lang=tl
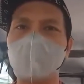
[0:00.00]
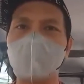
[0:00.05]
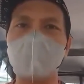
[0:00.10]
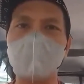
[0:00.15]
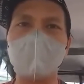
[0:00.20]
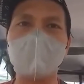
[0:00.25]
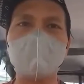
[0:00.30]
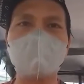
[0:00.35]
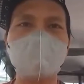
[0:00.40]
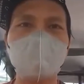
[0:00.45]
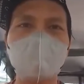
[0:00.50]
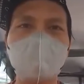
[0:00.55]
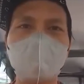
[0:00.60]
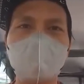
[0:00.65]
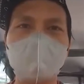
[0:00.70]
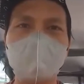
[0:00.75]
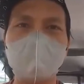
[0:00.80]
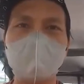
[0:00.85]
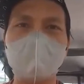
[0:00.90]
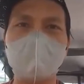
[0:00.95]
Walang
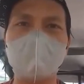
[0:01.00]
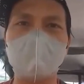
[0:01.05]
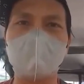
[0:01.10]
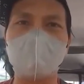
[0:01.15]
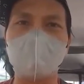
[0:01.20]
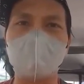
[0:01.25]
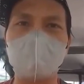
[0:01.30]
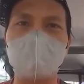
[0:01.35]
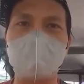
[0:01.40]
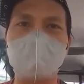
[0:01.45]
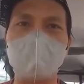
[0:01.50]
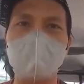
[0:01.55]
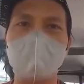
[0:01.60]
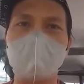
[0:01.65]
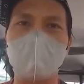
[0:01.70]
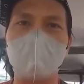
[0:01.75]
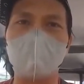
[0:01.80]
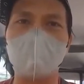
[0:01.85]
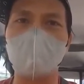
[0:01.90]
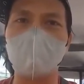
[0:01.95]
lugi
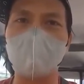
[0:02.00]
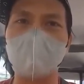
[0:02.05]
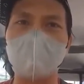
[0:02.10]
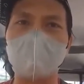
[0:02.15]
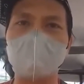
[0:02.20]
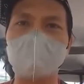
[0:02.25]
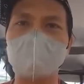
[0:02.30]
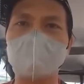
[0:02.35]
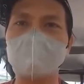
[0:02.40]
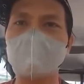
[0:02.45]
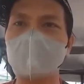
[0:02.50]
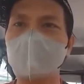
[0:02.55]
negosyo. Ha?